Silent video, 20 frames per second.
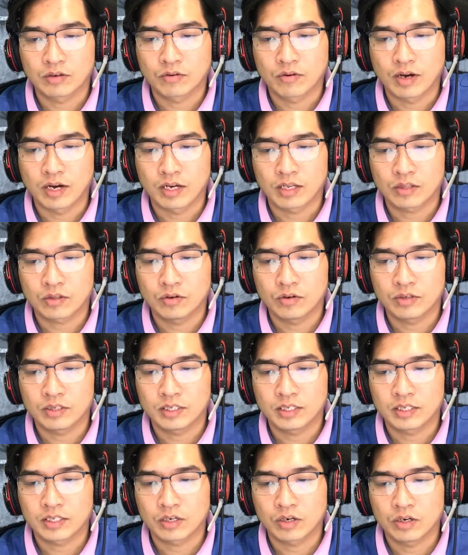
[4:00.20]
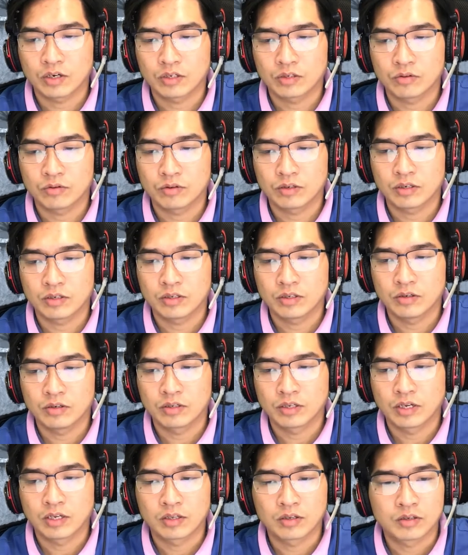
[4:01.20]
để làm công tác khám chữa bệnh
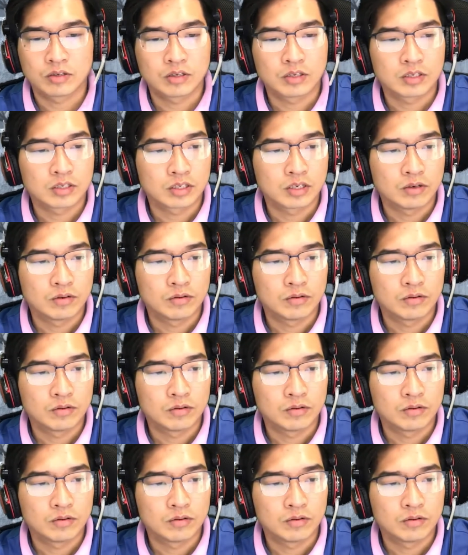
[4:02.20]
cho bà con.